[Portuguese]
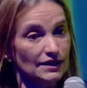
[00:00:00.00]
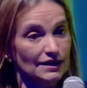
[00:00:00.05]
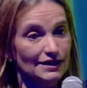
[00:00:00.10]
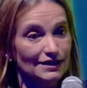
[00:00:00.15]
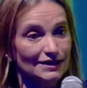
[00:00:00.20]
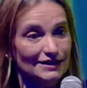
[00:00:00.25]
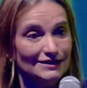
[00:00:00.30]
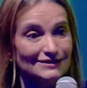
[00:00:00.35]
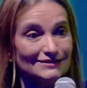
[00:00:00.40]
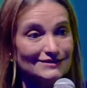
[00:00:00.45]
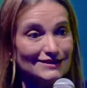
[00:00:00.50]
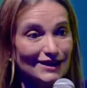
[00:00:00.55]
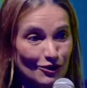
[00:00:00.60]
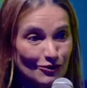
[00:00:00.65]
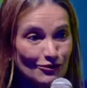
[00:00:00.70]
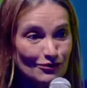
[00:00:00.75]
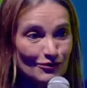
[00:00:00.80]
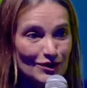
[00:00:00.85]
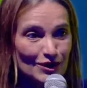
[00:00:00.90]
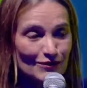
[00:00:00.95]

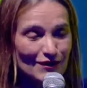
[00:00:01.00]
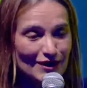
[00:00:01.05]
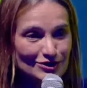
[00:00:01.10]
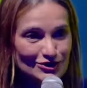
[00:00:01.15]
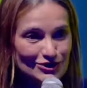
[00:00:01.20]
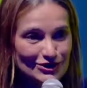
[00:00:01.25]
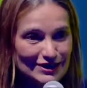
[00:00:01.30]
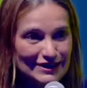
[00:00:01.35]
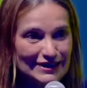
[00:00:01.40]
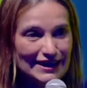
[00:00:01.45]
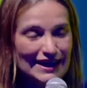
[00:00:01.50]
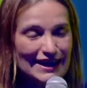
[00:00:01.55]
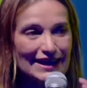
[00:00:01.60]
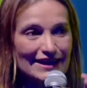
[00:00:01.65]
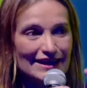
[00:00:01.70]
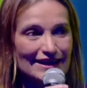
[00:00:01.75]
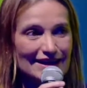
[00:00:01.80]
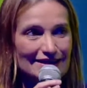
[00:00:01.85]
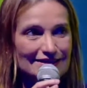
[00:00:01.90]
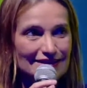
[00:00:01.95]
Então, eu acho que
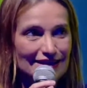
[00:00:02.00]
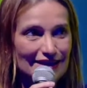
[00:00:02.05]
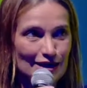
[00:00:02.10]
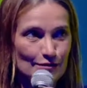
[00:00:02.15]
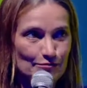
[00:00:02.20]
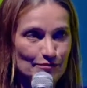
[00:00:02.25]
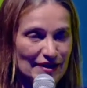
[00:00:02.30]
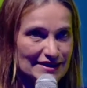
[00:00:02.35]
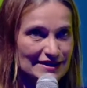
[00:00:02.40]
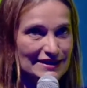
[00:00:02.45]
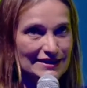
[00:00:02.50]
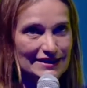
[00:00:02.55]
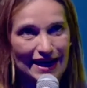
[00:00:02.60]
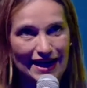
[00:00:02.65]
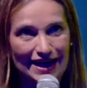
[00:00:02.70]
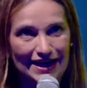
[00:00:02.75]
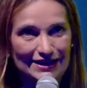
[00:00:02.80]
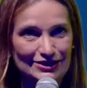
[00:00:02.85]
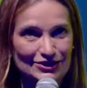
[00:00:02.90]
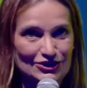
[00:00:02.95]
é essa
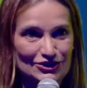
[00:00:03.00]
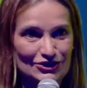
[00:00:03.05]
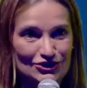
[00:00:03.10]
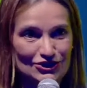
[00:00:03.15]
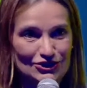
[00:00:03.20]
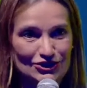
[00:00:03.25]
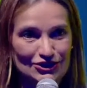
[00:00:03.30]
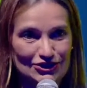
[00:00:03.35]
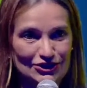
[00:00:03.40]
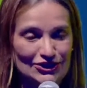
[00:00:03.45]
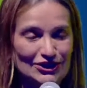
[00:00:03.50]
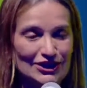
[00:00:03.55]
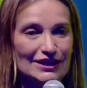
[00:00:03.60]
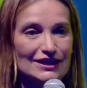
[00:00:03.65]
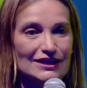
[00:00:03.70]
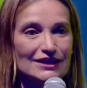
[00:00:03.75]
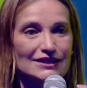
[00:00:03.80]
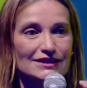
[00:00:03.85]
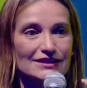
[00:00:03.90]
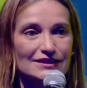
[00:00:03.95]
capacidade de
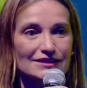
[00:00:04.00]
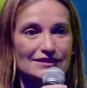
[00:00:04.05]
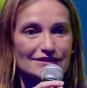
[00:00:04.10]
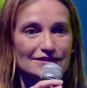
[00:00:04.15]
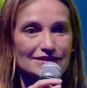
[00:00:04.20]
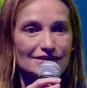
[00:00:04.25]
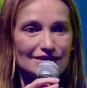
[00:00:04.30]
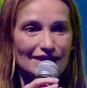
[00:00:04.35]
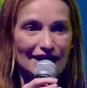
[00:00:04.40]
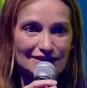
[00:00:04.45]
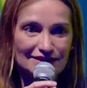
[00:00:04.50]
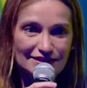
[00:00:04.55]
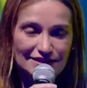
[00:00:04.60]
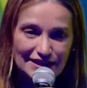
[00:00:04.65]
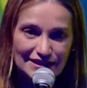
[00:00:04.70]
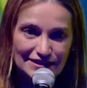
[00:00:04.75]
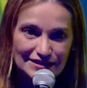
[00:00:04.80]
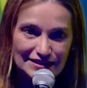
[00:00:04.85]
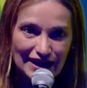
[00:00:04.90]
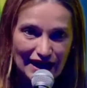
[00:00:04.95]

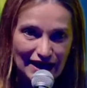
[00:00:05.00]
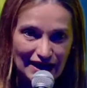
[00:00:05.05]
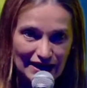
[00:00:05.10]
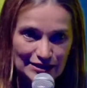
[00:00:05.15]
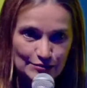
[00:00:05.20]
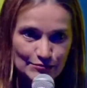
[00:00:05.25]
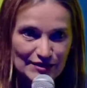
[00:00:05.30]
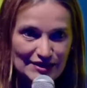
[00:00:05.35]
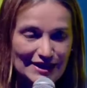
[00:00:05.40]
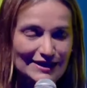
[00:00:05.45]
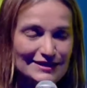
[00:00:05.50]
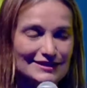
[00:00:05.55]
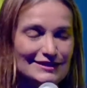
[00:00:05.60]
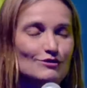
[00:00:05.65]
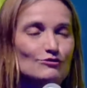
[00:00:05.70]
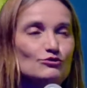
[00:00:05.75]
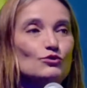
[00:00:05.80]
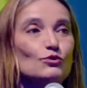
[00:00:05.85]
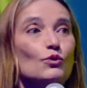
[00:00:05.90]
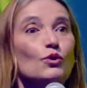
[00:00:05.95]
aceitar a limitação
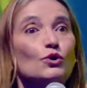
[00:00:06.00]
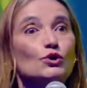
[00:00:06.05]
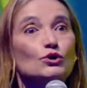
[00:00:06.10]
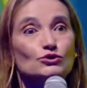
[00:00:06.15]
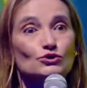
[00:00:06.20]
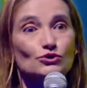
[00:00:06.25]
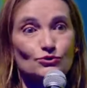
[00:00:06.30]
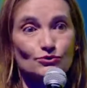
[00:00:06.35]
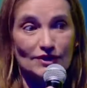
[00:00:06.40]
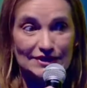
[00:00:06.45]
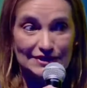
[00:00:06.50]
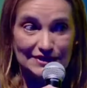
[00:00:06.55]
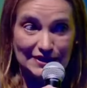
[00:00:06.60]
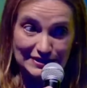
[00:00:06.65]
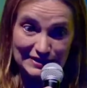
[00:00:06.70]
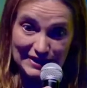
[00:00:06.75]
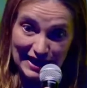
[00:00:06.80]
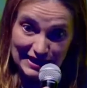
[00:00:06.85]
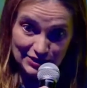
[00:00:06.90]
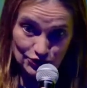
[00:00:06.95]
do outro,
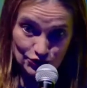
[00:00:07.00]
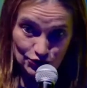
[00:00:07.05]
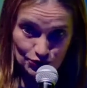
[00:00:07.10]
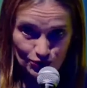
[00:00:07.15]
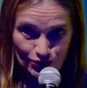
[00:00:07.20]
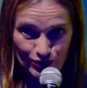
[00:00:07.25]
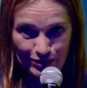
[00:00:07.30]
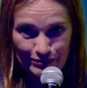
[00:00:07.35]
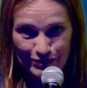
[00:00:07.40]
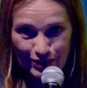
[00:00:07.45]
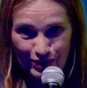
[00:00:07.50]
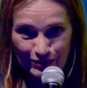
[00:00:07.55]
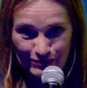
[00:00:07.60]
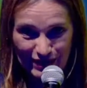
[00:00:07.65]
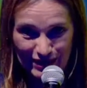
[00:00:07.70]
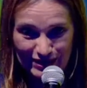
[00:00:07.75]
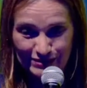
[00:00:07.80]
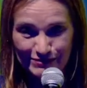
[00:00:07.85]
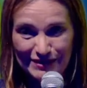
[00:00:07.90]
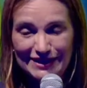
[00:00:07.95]
aceitar a sua própria
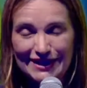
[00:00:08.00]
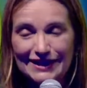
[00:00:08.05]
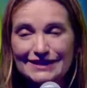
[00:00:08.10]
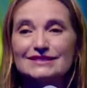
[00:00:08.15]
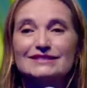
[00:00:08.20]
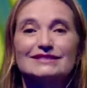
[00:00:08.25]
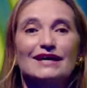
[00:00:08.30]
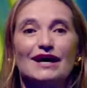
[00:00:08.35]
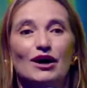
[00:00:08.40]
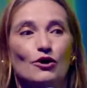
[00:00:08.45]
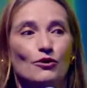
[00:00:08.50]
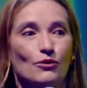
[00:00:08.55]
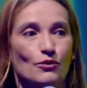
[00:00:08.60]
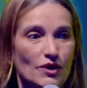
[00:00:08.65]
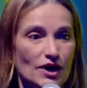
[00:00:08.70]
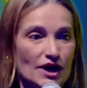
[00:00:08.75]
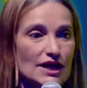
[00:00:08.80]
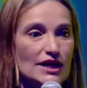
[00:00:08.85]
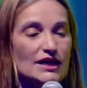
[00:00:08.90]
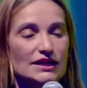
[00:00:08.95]
limitação
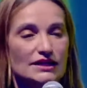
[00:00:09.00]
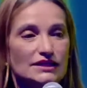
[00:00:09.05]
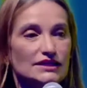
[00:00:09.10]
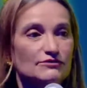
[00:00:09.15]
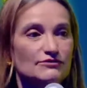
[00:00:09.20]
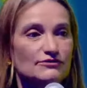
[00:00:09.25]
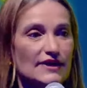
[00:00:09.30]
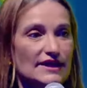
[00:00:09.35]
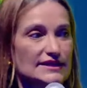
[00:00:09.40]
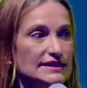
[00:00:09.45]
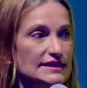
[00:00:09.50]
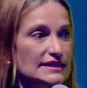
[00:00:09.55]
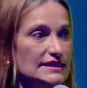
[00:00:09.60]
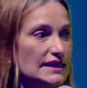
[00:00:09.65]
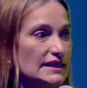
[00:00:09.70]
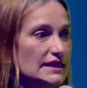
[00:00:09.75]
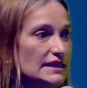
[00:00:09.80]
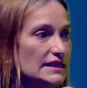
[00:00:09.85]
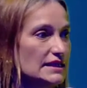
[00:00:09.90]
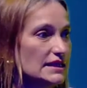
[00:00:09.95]
e
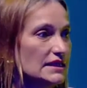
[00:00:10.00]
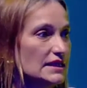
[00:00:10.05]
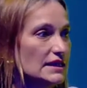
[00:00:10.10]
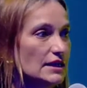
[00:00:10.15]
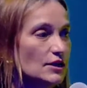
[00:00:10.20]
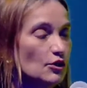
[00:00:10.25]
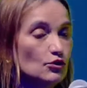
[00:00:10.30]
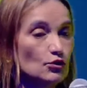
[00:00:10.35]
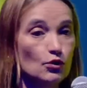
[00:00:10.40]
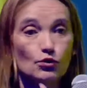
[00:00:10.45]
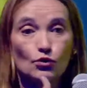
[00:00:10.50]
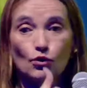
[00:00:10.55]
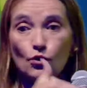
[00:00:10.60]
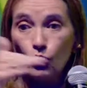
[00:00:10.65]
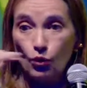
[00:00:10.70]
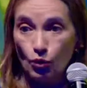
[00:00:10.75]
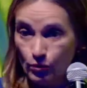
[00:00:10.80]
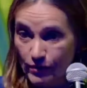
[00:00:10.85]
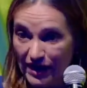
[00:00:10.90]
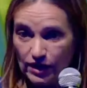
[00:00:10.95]
fazer
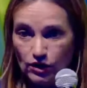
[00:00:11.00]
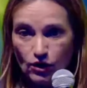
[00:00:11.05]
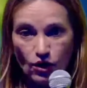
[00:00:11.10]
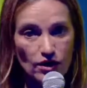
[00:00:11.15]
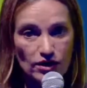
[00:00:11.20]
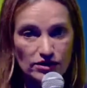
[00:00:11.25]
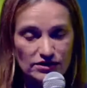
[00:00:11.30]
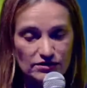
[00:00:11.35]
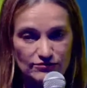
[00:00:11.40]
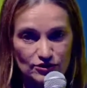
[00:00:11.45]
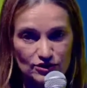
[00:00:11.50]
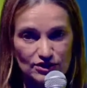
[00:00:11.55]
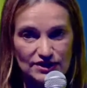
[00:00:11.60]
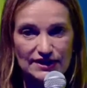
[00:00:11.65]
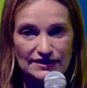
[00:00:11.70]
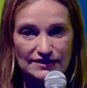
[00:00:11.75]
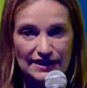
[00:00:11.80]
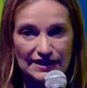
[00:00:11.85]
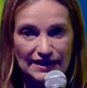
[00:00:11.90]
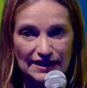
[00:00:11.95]
o melhor que você
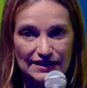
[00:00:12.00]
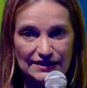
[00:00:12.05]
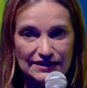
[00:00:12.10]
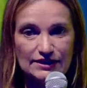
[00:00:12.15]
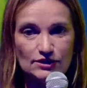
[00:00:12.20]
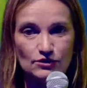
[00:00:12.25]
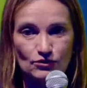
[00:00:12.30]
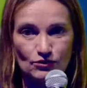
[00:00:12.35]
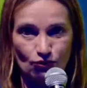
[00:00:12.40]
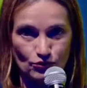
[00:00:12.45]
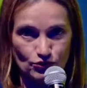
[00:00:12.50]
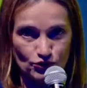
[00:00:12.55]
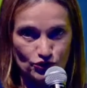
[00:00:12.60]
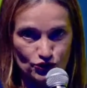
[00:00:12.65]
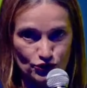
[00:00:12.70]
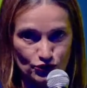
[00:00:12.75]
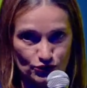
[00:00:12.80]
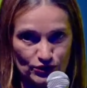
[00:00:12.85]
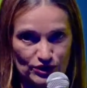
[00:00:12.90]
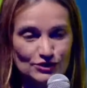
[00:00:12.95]
tem ali
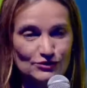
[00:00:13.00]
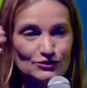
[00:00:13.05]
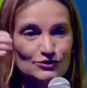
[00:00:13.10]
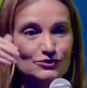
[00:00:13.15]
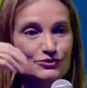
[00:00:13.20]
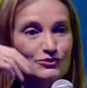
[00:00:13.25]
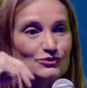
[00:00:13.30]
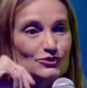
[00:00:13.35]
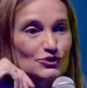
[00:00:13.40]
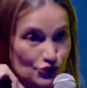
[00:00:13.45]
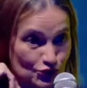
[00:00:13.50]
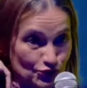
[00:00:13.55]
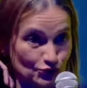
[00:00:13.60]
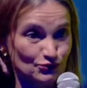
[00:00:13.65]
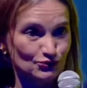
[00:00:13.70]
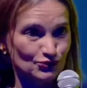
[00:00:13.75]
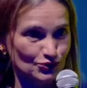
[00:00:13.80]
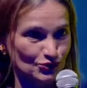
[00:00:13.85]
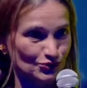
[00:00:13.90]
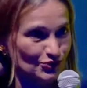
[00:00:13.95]
construindo
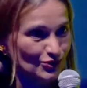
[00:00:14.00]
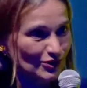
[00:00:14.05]
junto